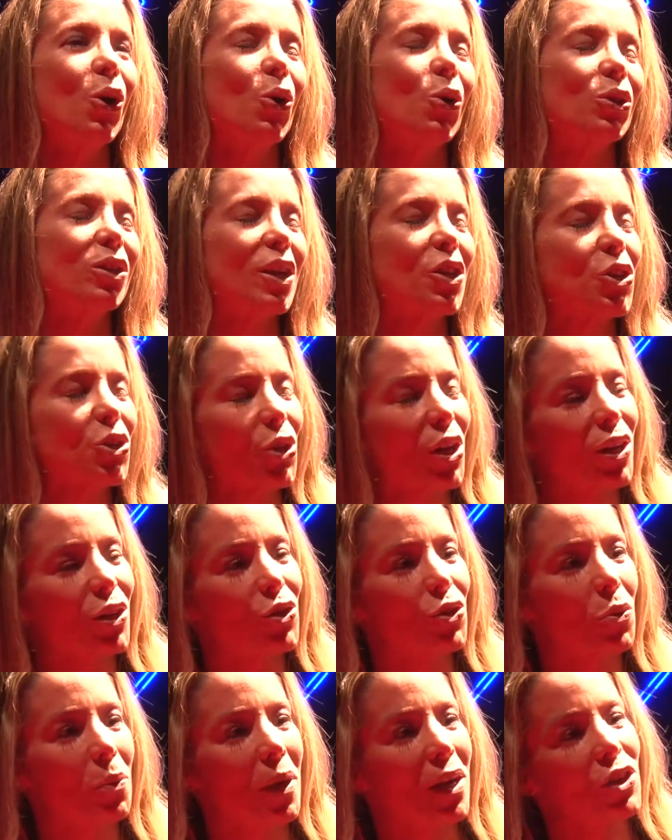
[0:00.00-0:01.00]
conta a
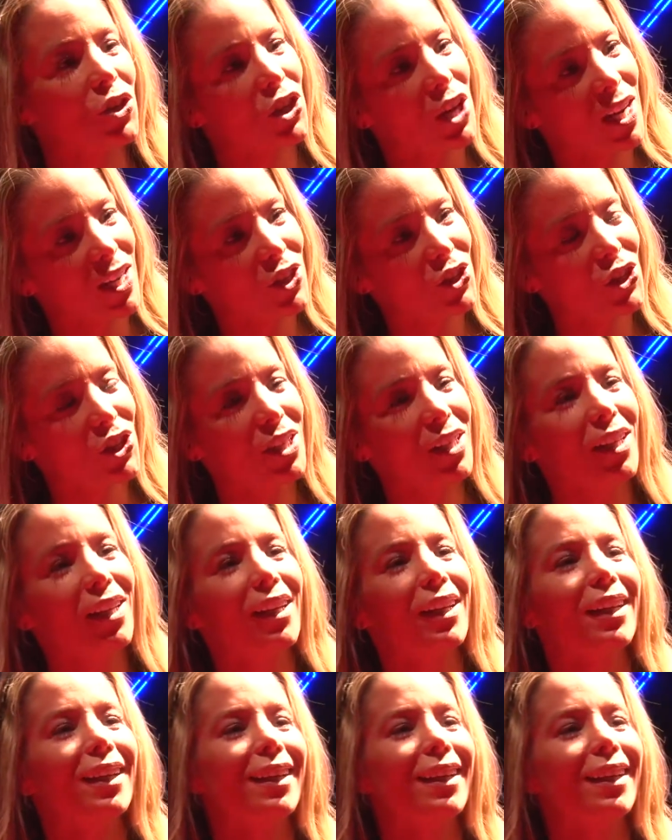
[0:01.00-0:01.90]
história de um agente